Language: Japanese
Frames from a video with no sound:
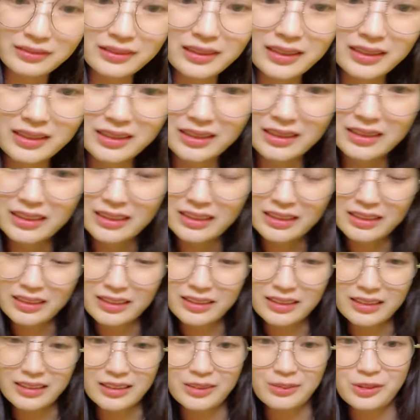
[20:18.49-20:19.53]
嬉しい
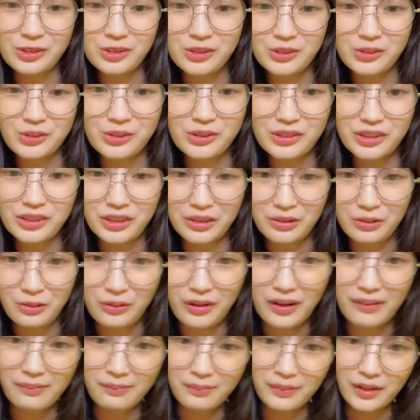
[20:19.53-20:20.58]
自分の声が
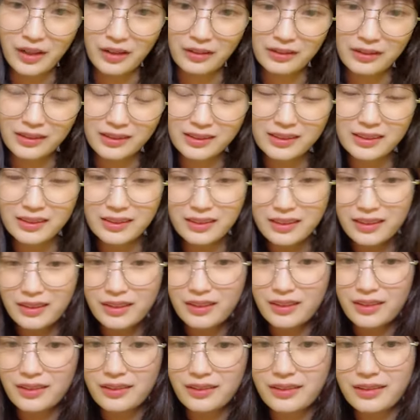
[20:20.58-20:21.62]
あんま
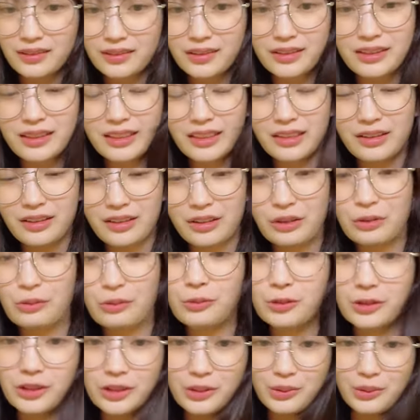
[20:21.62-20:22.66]
好きって
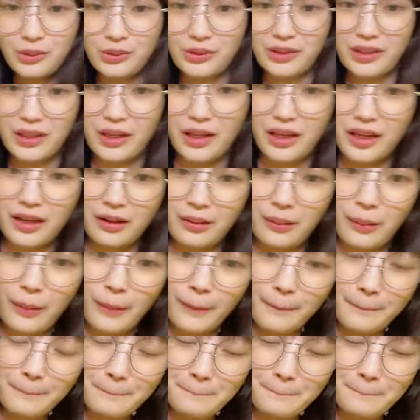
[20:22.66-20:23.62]
思ったことがないから